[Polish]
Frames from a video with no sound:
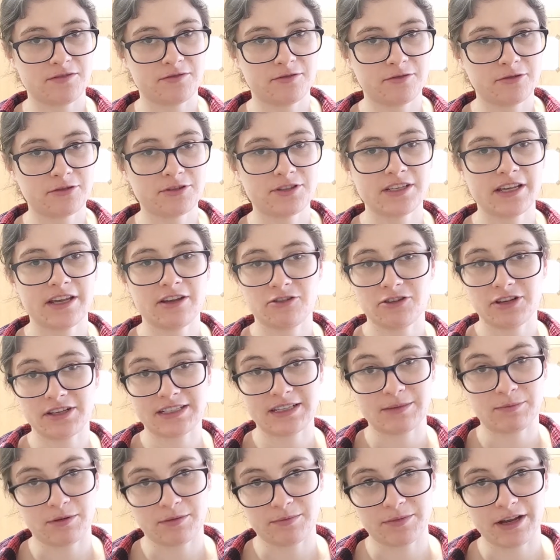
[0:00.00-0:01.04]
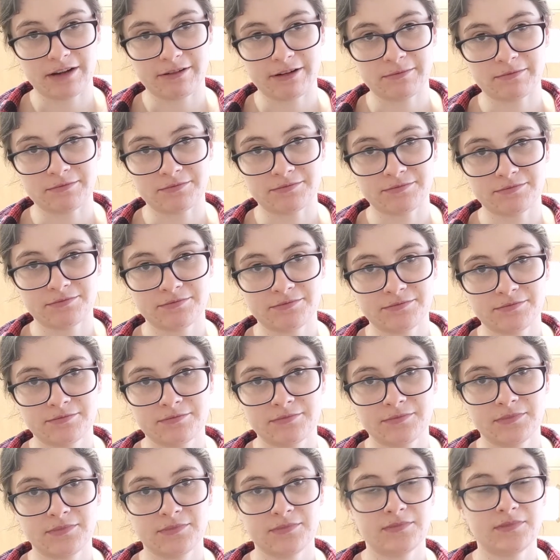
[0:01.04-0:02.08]
w kurce i o nich zapomniałam.
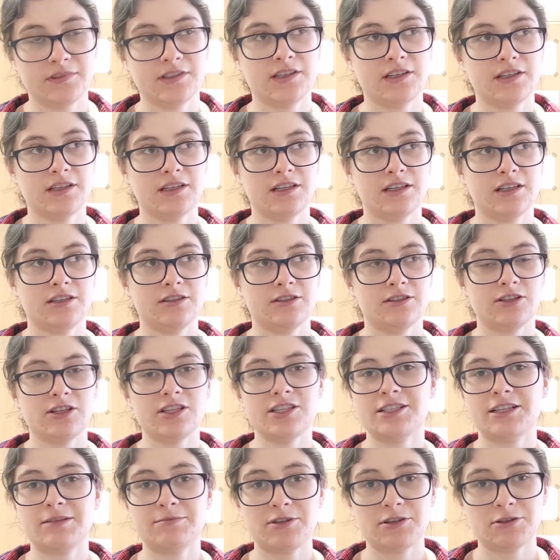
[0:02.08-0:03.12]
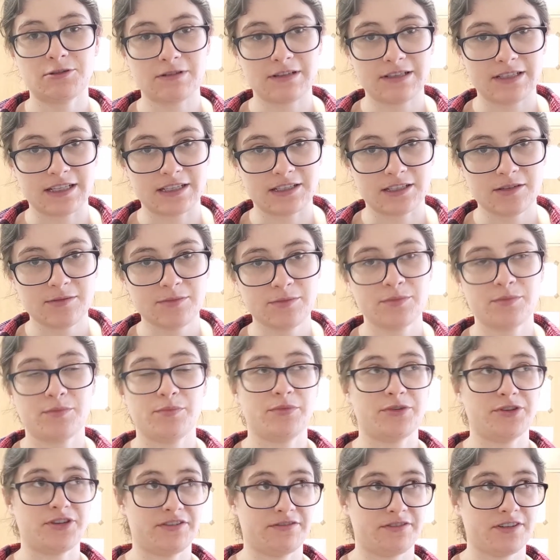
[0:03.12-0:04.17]
Co jest dla mnie sukcesem,
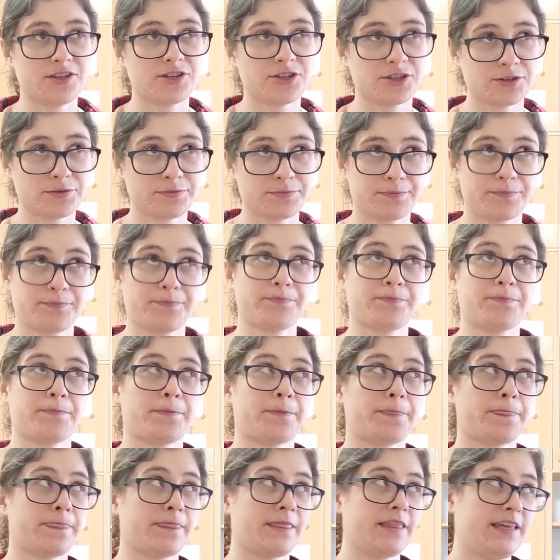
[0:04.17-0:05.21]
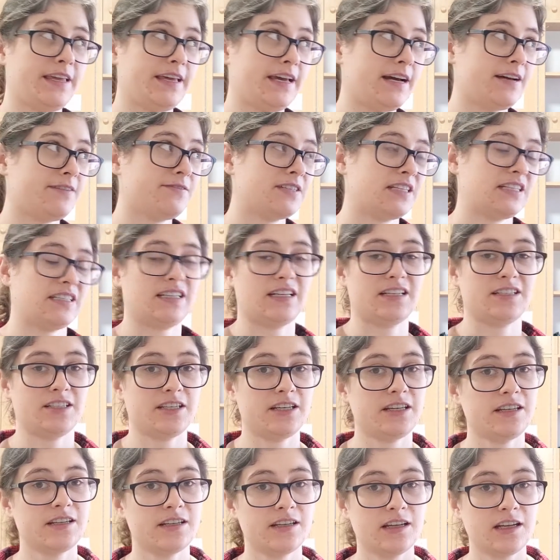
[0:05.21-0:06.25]
ponieważ ja w
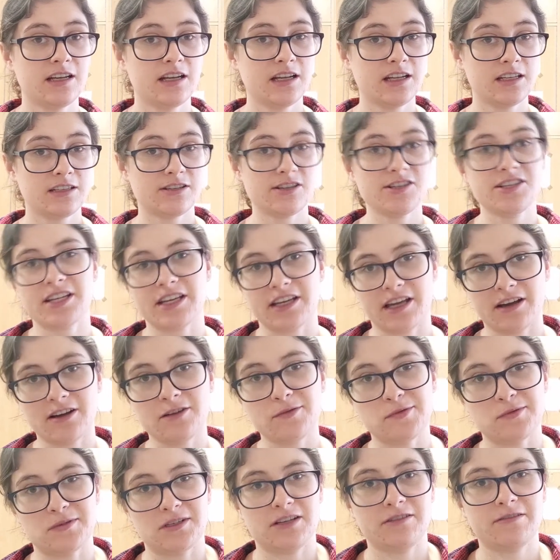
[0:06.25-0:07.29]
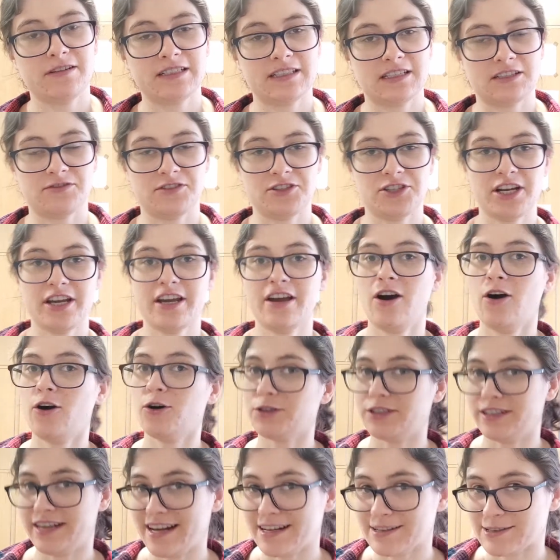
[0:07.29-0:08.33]
zasadzie coś takiego bym zjadła zazwyczaj
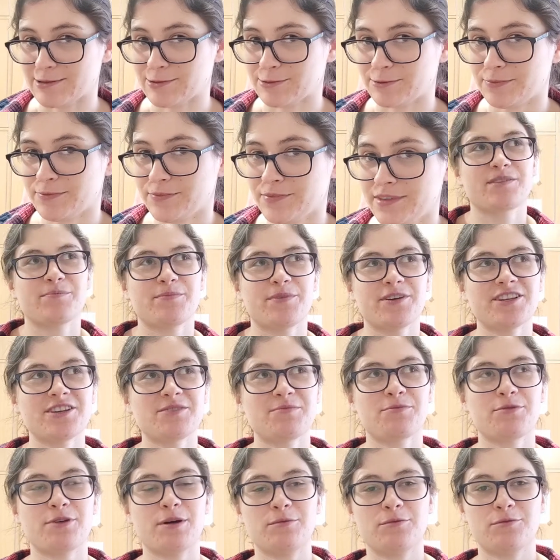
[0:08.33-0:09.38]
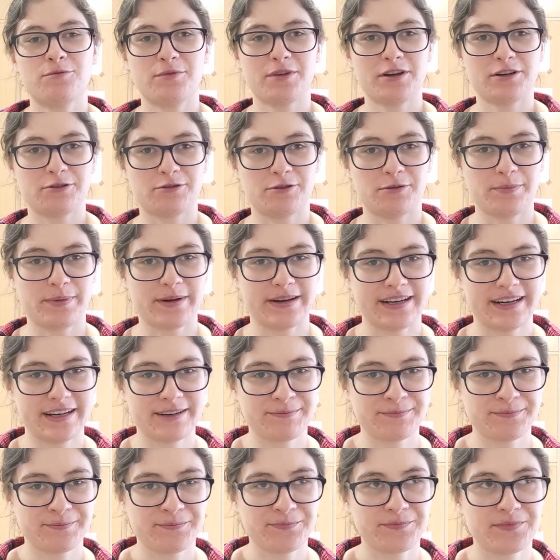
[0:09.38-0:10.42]
od razu. Potem byłam u mojego
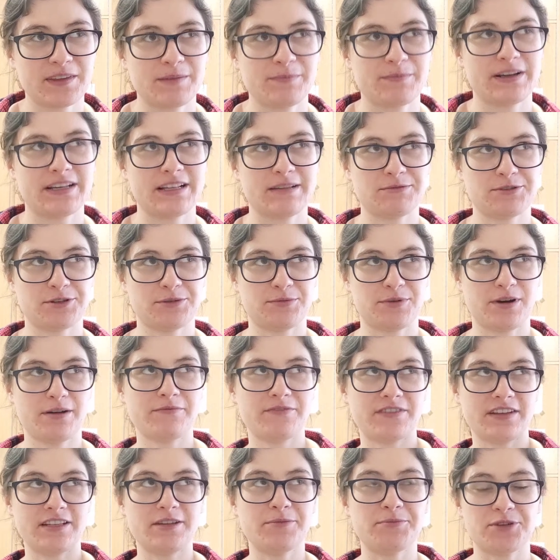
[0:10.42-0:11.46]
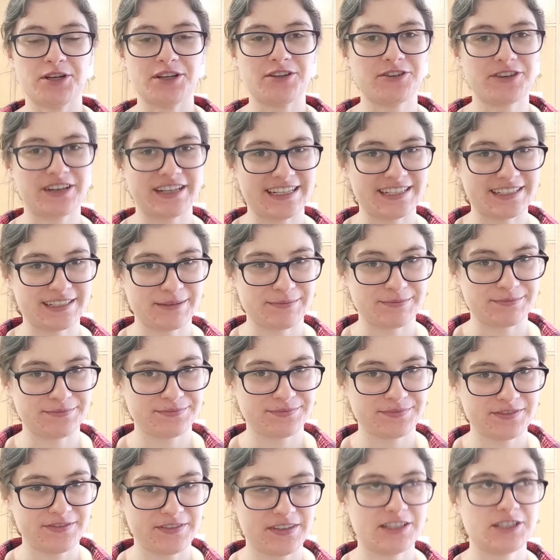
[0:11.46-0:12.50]
chłopaka i pamiętam, że byłam wtedy przed okresem,
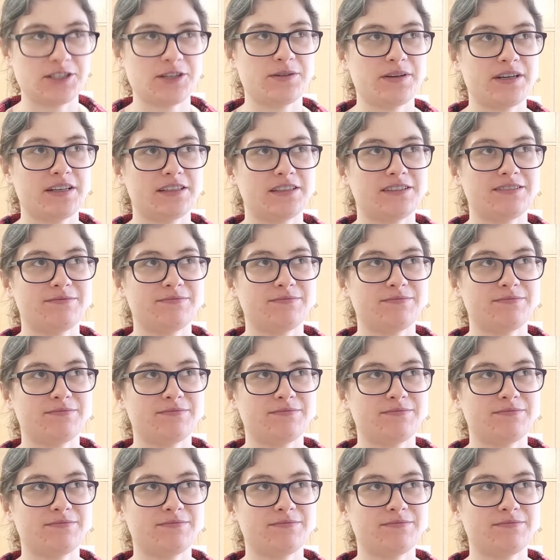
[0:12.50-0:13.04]
więc sobie